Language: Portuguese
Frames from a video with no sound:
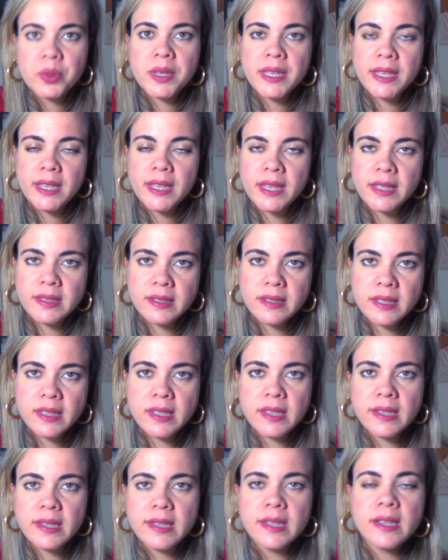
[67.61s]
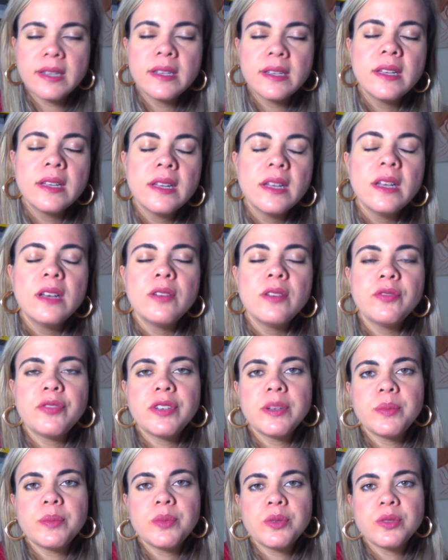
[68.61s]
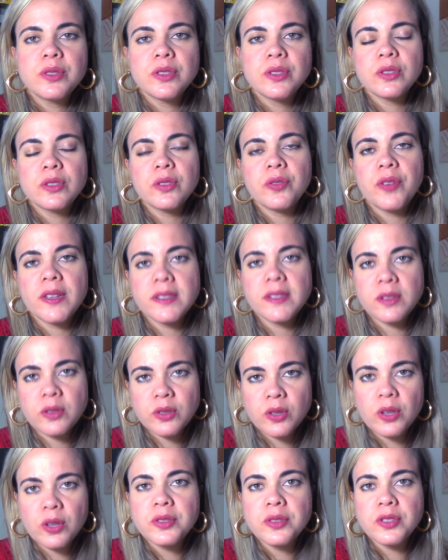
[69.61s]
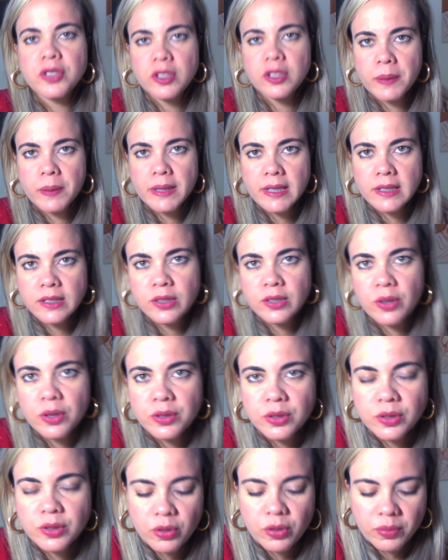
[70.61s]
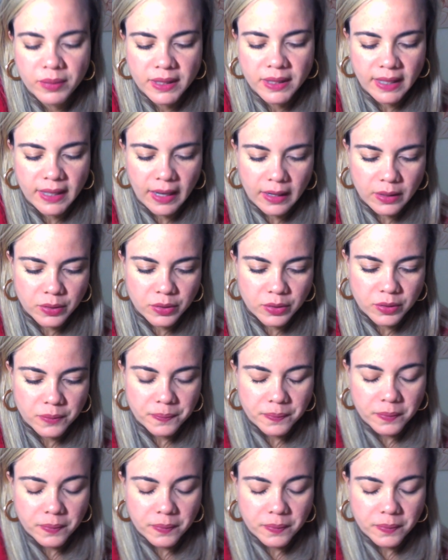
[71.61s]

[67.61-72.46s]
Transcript: e em seguida vamos fazer os nossos despretensiosos comentários.